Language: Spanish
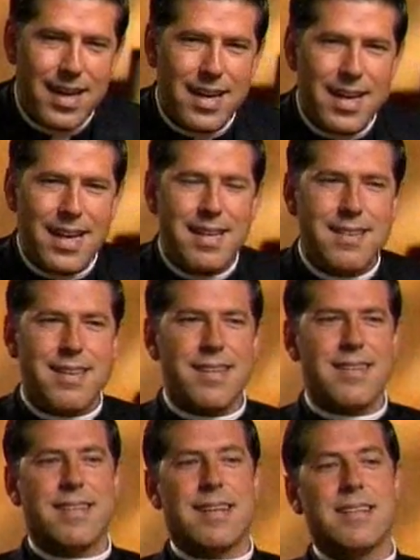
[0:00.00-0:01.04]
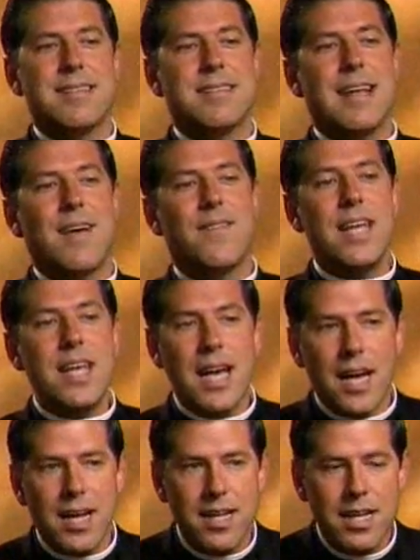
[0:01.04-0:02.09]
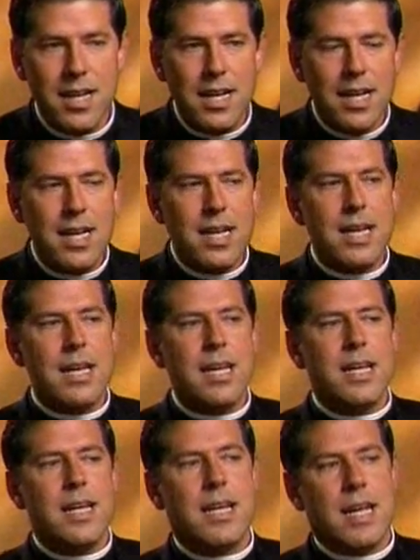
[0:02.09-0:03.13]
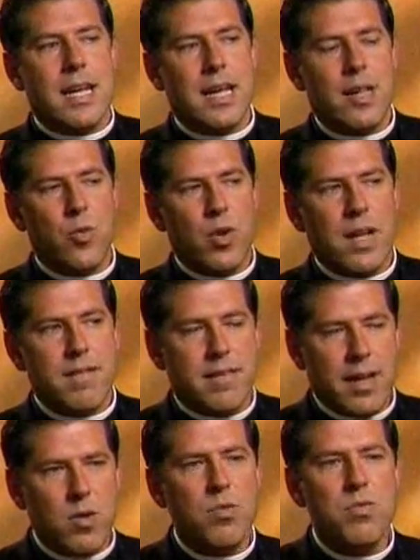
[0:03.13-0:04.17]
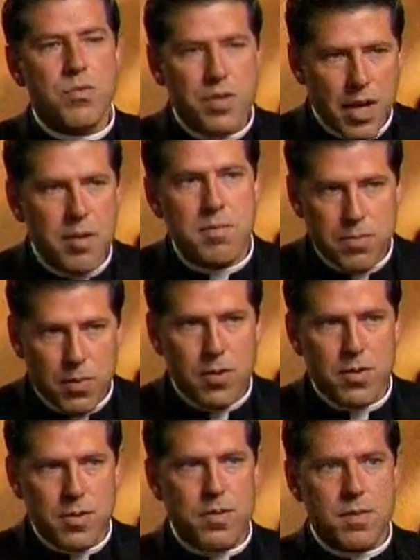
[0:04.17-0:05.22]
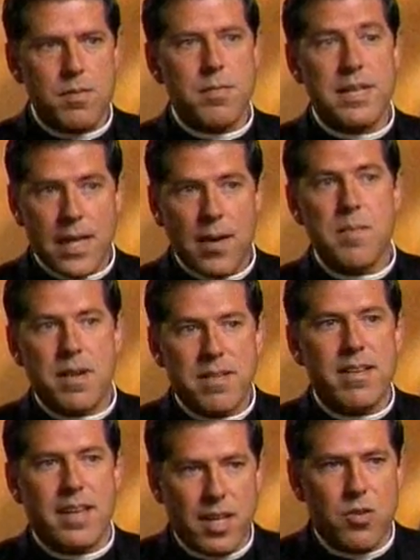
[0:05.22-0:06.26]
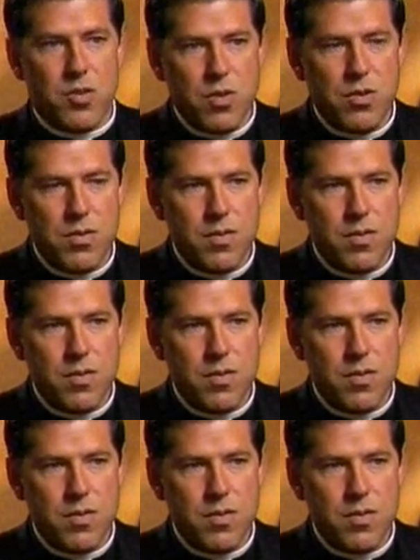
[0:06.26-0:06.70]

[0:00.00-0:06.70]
eh, interesante. Sabía que durante algún tiempo me estaban persiguiendo.